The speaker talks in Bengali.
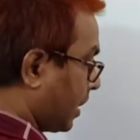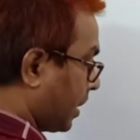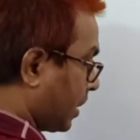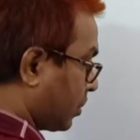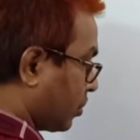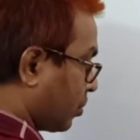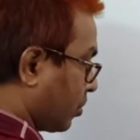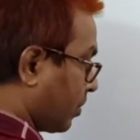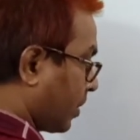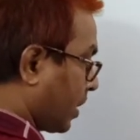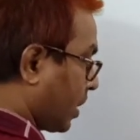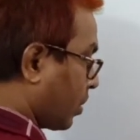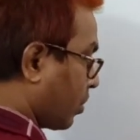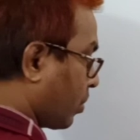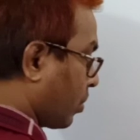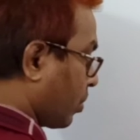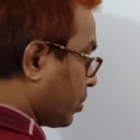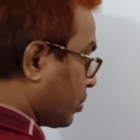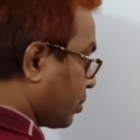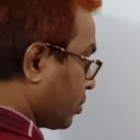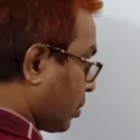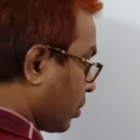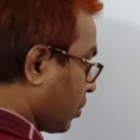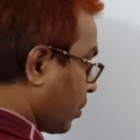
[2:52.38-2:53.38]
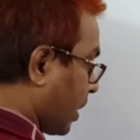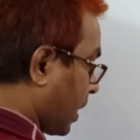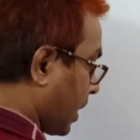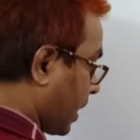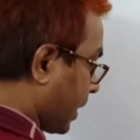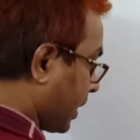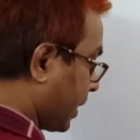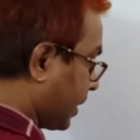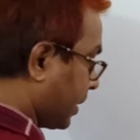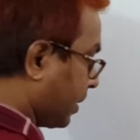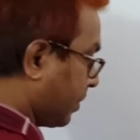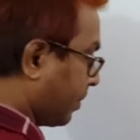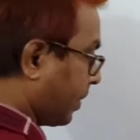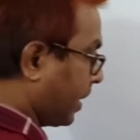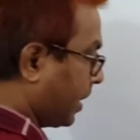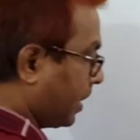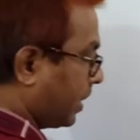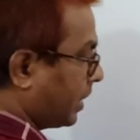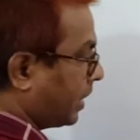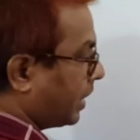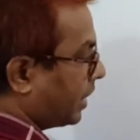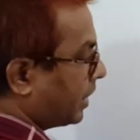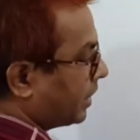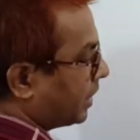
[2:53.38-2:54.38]
তোমরা গ্রহণযোগ্য আকারে নিবে
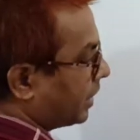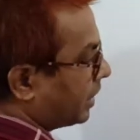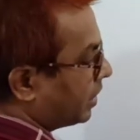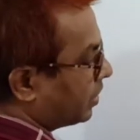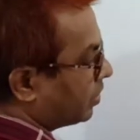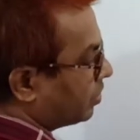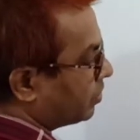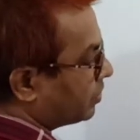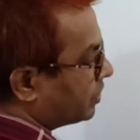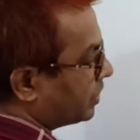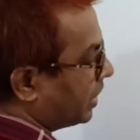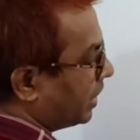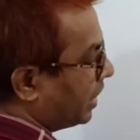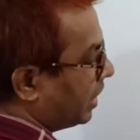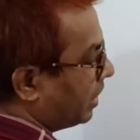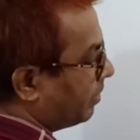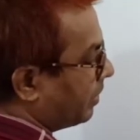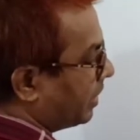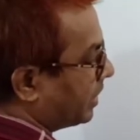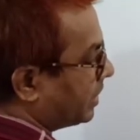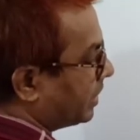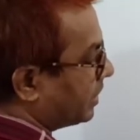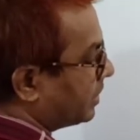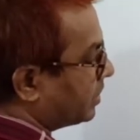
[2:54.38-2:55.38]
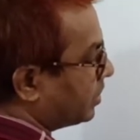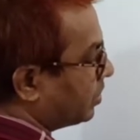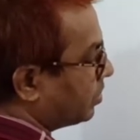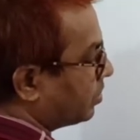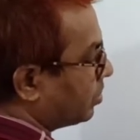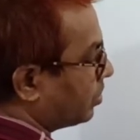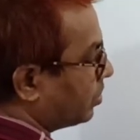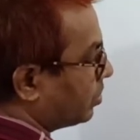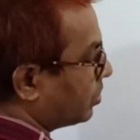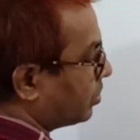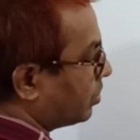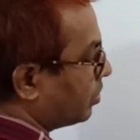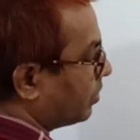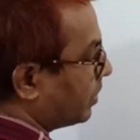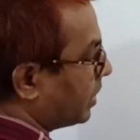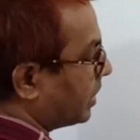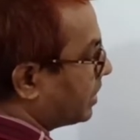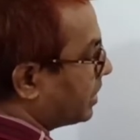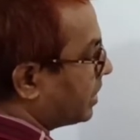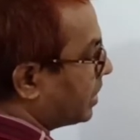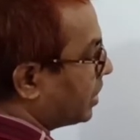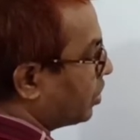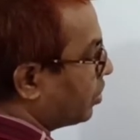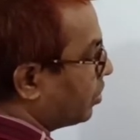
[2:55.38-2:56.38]
এটি কিন্তু জেনারেল ম্যাথে যেহেতু তোমরা
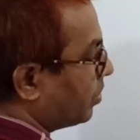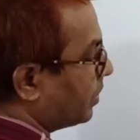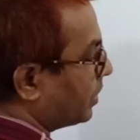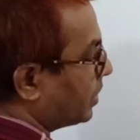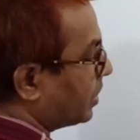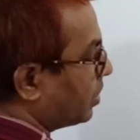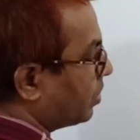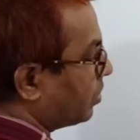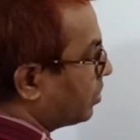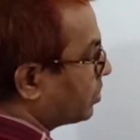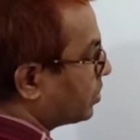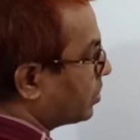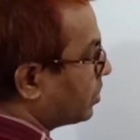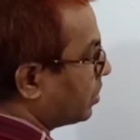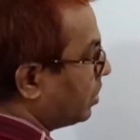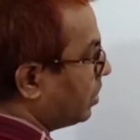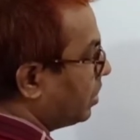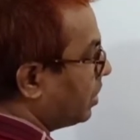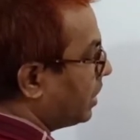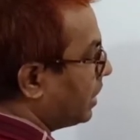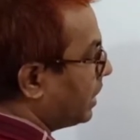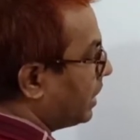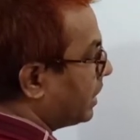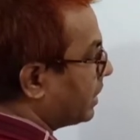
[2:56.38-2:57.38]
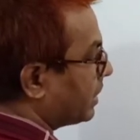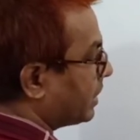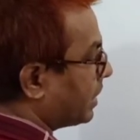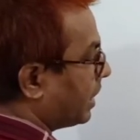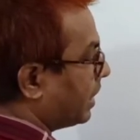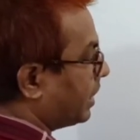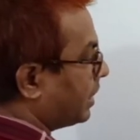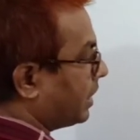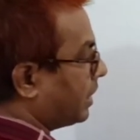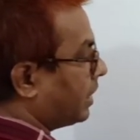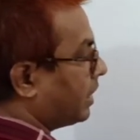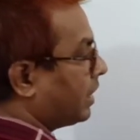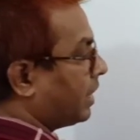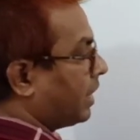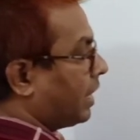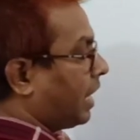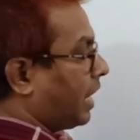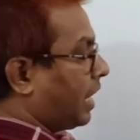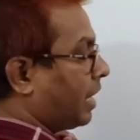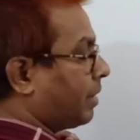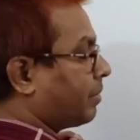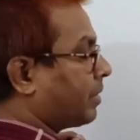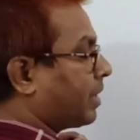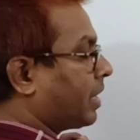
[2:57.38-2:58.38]
ত্রিকোণমিতি করছো তাহলে
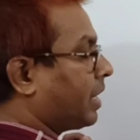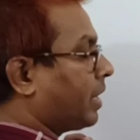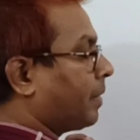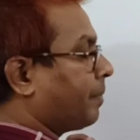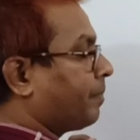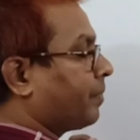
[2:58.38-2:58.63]
আমরা